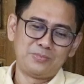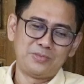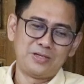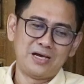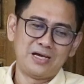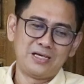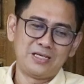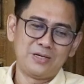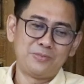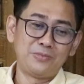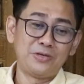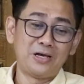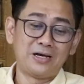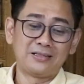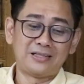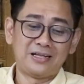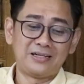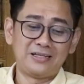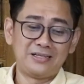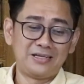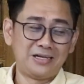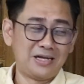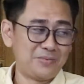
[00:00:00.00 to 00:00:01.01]
mie ayam yang
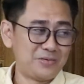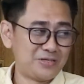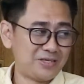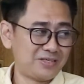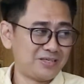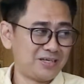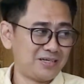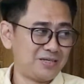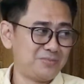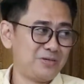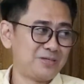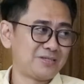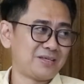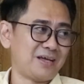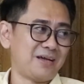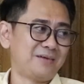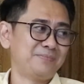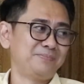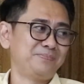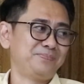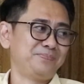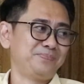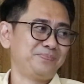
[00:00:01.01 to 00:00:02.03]
tadinya nggak bisa jadi bisa
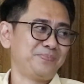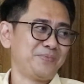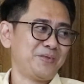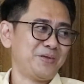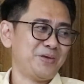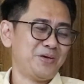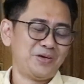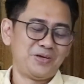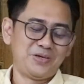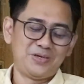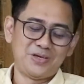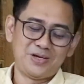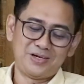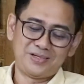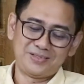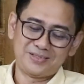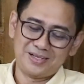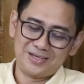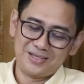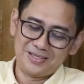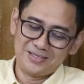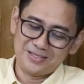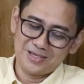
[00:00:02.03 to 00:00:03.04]
mm-hmm. yang
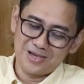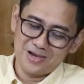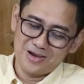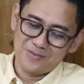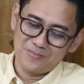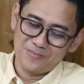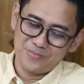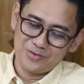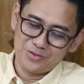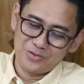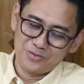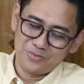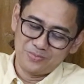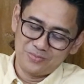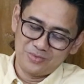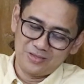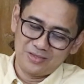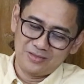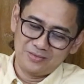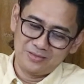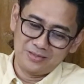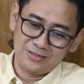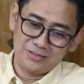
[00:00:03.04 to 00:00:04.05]
tadinya
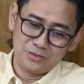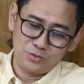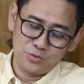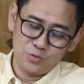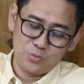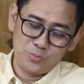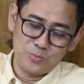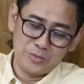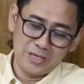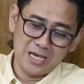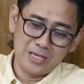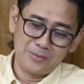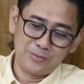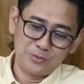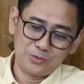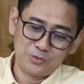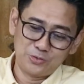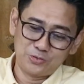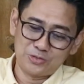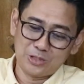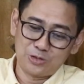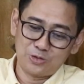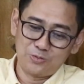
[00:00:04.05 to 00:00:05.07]
menyeduh mie ayam
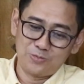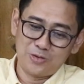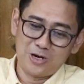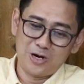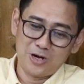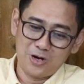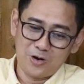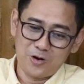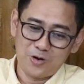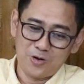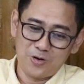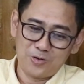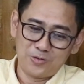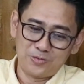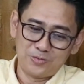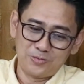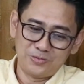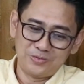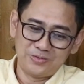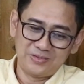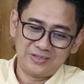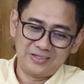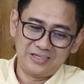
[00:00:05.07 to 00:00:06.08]
itu satu mangkok
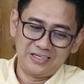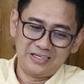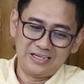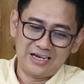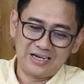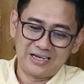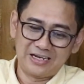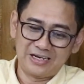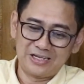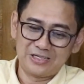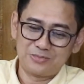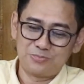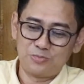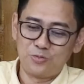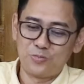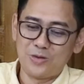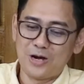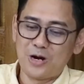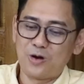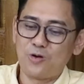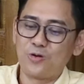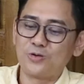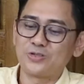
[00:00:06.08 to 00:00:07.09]
ini akhirnya 10
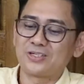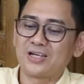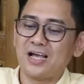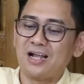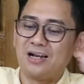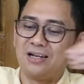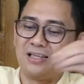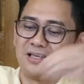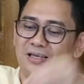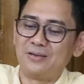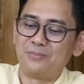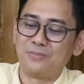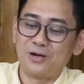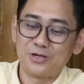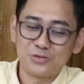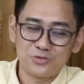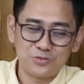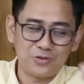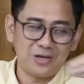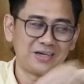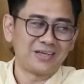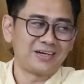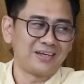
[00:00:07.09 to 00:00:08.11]
mangkok sekali
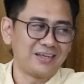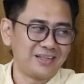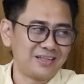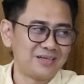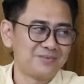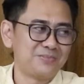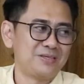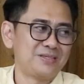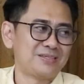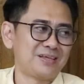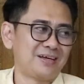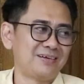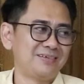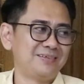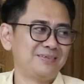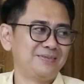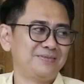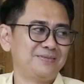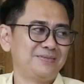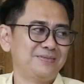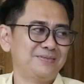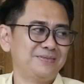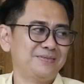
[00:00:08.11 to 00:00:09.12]
masuk akhirnya kita bisa
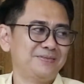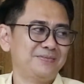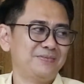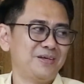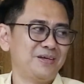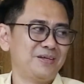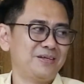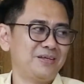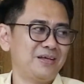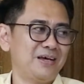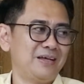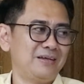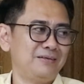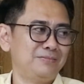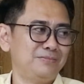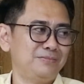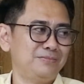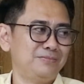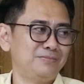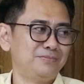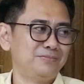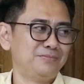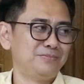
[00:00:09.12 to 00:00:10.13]
itu dulu
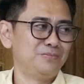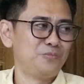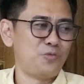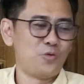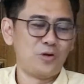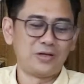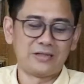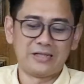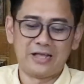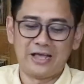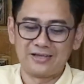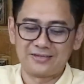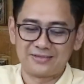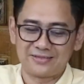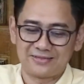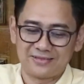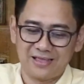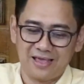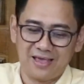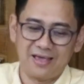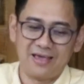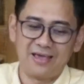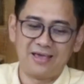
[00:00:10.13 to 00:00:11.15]
dan buat es
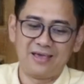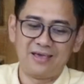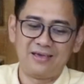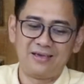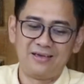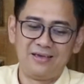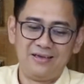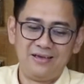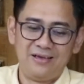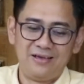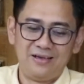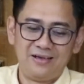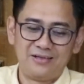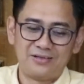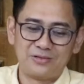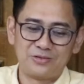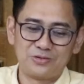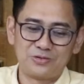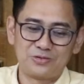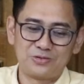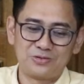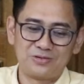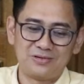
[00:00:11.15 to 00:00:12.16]
teh
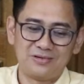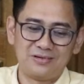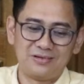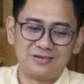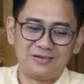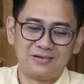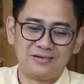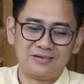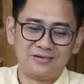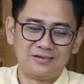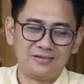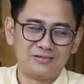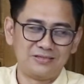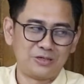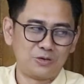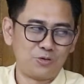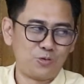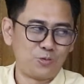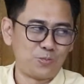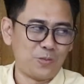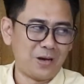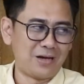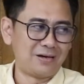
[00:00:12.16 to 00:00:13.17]
terus uh,
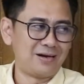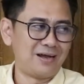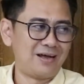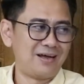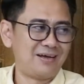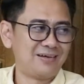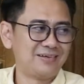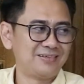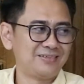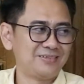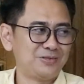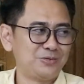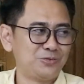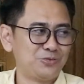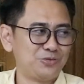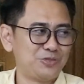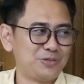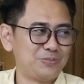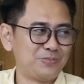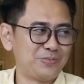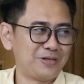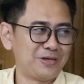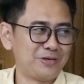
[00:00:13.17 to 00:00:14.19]
jeruk panas
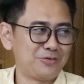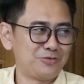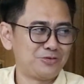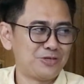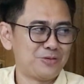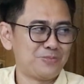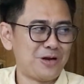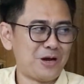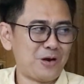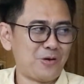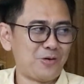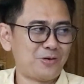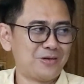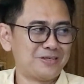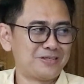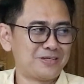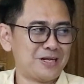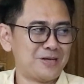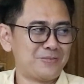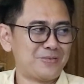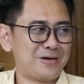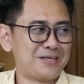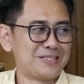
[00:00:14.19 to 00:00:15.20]
nyuci piring nyuci mangkok dan
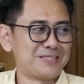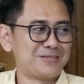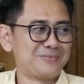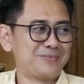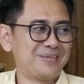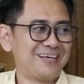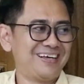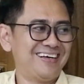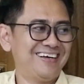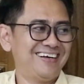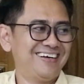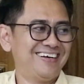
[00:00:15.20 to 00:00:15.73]
segala macam deh